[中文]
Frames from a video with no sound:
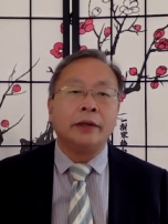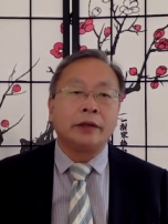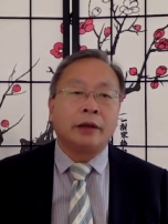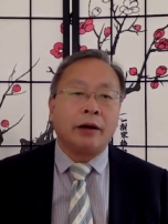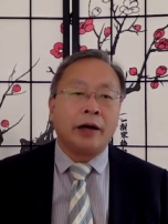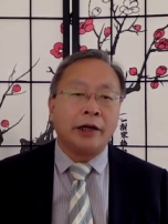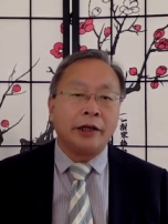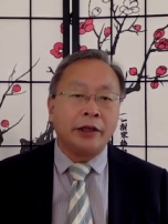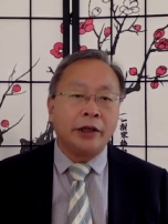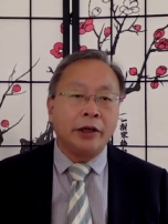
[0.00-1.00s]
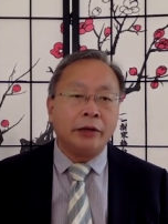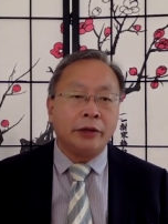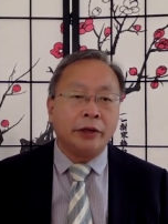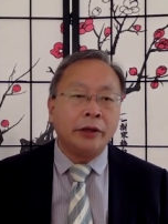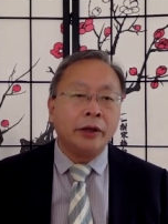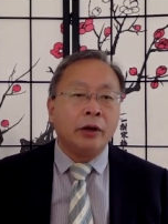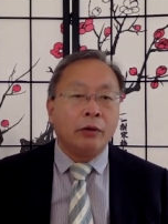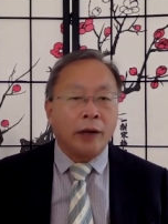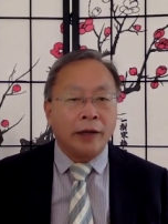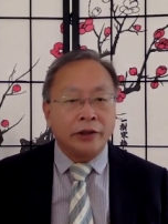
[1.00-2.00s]
到二零一六年，
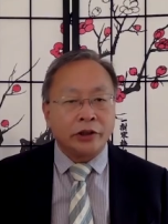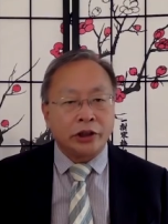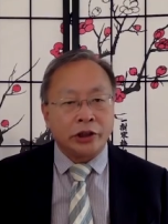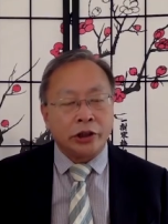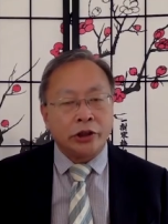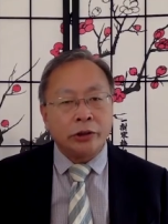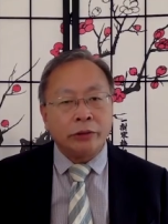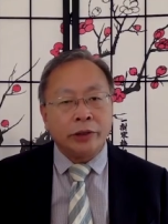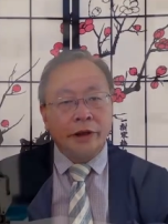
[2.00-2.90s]
外资企业就业